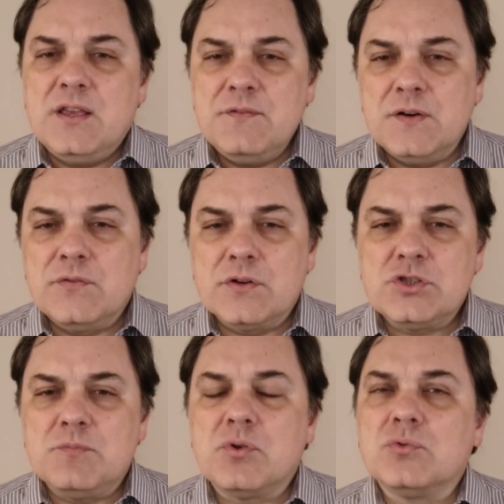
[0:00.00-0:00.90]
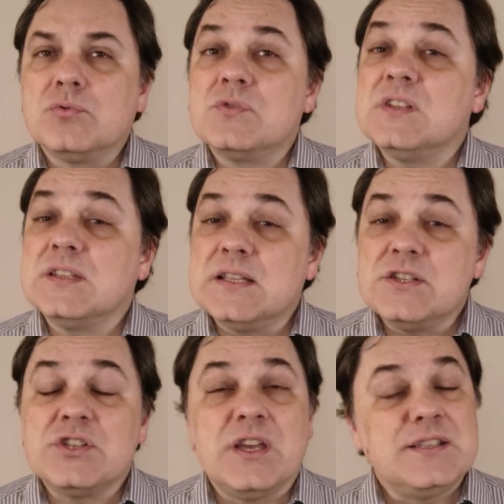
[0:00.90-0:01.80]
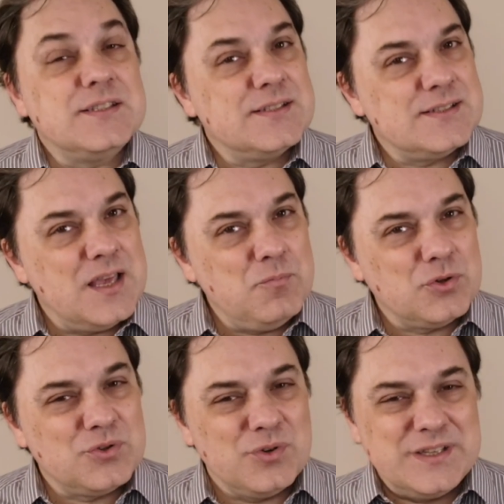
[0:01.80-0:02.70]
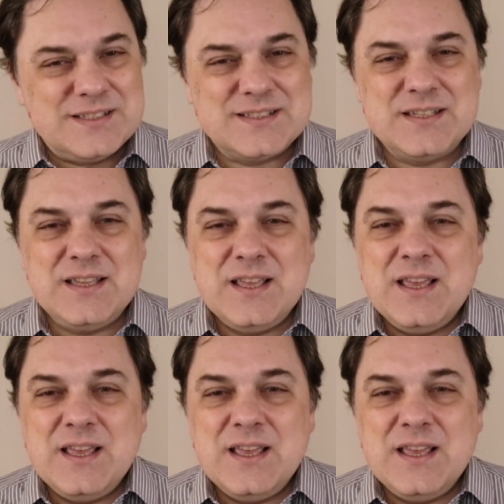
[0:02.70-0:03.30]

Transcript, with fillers: em favor de produtos inteligentes em botões.